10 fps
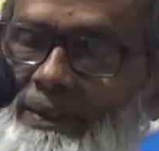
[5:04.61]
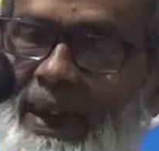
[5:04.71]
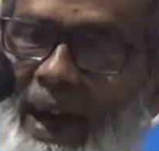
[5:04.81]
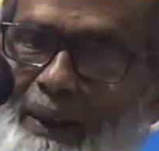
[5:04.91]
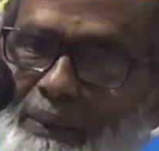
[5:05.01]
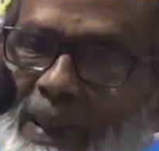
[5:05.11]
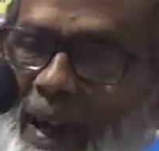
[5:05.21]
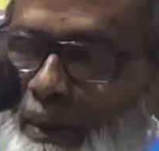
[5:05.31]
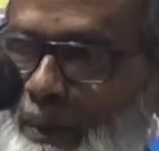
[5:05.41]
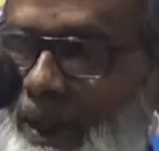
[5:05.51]
তা আমি
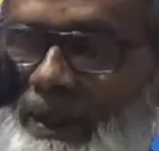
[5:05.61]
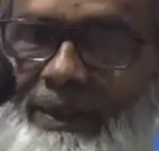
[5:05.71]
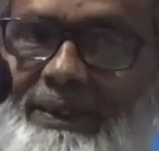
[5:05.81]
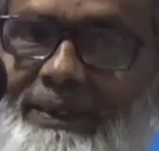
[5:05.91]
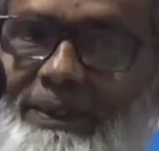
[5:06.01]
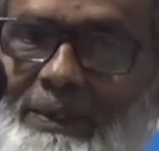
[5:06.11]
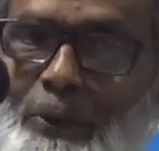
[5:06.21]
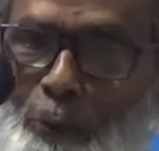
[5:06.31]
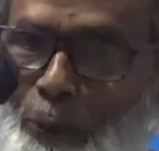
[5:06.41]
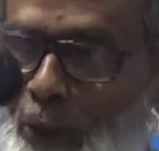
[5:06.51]
আমার
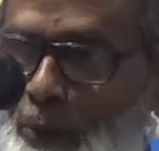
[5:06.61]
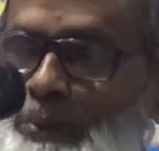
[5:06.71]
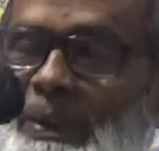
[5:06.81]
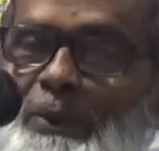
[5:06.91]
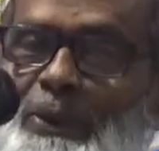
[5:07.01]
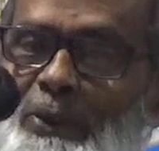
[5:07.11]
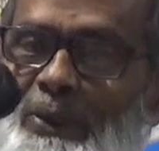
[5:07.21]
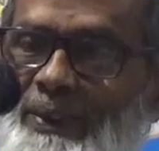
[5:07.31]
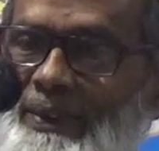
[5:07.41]
উপলব্ধি মতো